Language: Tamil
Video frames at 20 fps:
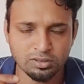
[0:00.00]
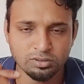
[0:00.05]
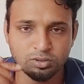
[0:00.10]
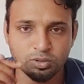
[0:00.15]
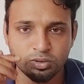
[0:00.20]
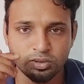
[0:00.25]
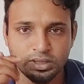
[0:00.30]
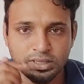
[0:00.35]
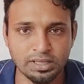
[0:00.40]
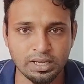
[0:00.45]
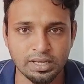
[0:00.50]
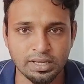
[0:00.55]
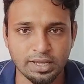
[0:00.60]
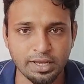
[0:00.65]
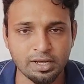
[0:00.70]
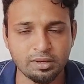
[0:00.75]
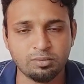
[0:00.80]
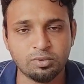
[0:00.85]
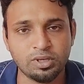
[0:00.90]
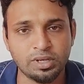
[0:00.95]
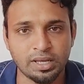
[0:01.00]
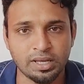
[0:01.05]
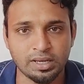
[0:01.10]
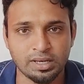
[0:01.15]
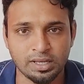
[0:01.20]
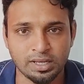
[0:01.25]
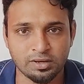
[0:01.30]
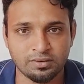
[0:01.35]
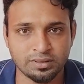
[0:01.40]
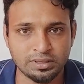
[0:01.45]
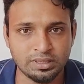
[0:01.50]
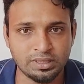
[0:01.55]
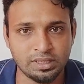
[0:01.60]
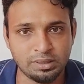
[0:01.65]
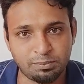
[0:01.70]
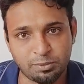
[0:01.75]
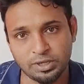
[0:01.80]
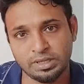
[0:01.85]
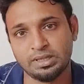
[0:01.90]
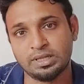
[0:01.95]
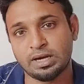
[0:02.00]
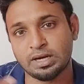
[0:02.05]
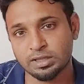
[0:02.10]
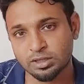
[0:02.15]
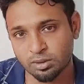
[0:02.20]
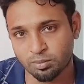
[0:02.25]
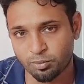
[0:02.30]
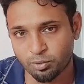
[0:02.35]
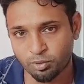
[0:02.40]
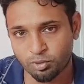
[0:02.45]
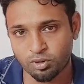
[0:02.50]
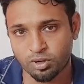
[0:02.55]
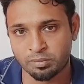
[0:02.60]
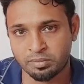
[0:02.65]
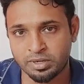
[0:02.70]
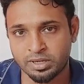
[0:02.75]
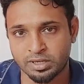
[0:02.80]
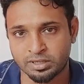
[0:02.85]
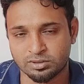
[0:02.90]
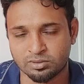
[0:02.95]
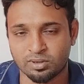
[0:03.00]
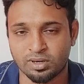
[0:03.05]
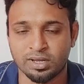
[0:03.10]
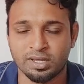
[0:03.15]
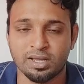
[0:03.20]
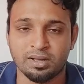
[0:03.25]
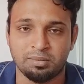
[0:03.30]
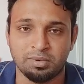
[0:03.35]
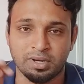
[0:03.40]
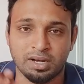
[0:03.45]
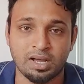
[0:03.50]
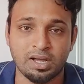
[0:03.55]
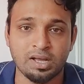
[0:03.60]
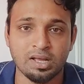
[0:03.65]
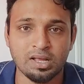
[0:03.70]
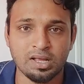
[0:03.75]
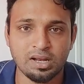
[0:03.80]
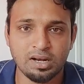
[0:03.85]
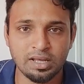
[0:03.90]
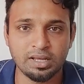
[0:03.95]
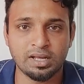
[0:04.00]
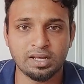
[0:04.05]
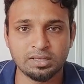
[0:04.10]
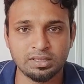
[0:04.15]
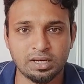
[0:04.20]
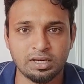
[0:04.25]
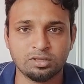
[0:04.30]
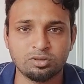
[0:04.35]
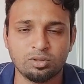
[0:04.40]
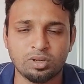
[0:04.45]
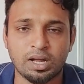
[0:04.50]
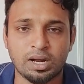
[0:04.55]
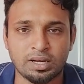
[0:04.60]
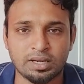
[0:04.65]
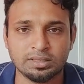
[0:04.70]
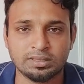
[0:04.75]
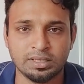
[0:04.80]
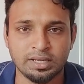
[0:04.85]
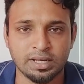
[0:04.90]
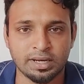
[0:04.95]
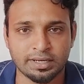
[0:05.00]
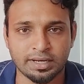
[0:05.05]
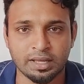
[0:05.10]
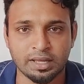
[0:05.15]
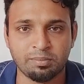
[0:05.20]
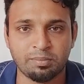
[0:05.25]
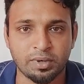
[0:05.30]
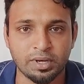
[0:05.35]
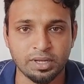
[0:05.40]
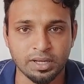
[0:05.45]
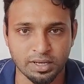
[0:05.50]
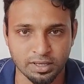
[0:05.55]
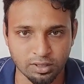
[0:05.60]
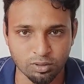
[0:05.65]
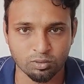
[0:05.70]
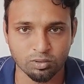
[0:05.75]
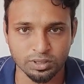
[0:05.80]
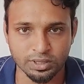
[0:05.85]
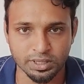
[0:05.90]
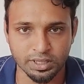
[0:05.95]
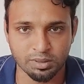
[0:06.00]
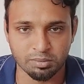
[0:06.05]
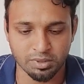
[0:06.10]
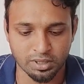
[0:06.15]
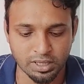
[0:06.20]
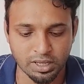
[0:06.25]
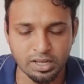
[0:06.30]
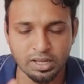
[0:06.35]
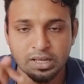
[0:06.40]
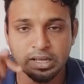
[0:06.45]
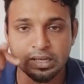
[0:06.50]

ஸோ இதில் கேட்கும்போது நீங்கள் நீங்கள் வந்து இப்போ இந்த இடத்துக்கு போகணும் அப்படின்னு நீங்கள் சொல்கிறீங்க அப்படின்னா லைக் அந்த இடத்தோட அட்ரஸை நீங்கள் டைப் பண்ணி என்ட்ரு கொடுத்தீங்க அப்படின்னா